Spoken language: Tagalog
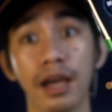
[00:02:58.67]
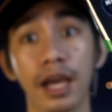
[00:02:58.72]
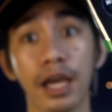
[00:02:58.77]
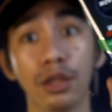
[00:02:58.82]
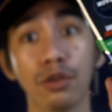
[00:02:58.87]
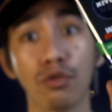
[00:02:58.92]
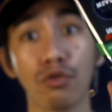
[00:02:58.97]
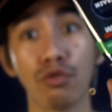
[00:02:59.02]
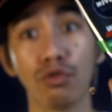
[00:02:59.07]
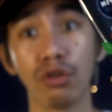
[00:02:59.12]

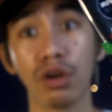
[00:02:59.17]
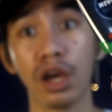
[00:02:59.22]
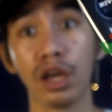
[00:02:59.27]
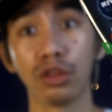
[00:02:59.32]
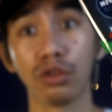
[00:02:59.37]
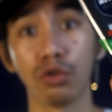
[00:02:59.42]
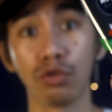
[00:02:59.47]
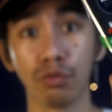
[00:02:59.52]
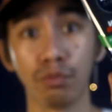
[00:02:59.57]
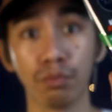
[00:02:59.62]
Itong,
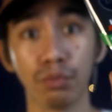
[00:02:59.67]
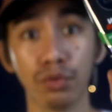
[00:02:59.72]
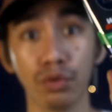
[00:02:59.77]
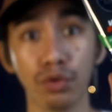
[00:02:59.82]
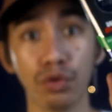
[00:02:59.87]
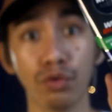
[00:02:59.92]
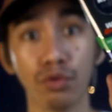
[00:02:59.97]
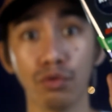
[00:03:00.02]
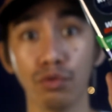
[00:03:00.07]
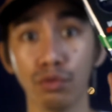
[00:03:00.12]
ito po
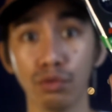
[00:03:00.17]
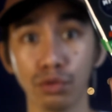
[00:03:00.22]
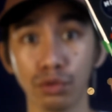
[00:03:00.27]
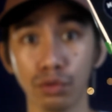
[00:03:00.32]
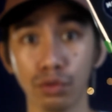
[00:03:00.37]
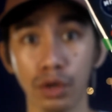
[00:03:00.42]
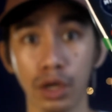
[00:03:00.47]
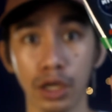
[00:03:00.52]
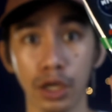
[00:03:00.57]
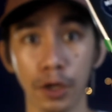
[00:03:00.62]
yung
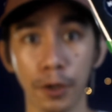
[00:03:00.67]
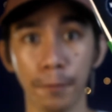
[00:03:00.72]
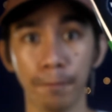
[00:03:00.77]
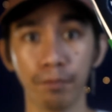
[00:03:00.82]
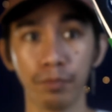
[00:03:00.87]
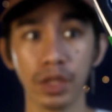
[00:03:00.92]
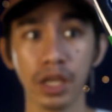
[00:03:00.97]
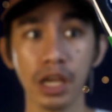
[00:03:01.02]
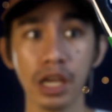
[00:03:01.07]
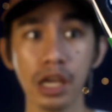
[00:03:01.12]
uso ngayon.
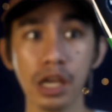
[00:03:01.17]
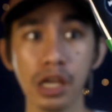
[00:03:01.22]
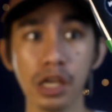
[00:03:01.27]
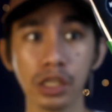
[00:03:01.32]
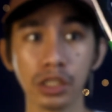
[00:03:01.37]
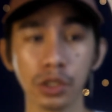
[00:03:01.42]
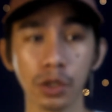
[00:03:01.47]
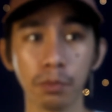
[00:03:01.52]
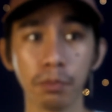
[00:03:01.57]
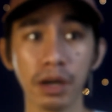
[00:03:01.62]

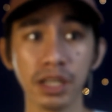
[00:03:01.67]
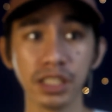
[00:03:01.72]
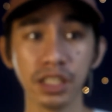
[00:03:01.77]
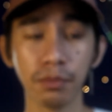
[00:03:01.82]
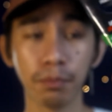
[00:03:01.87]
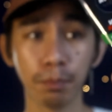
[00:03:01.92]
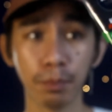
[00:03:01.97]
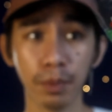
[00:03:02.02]
So, budget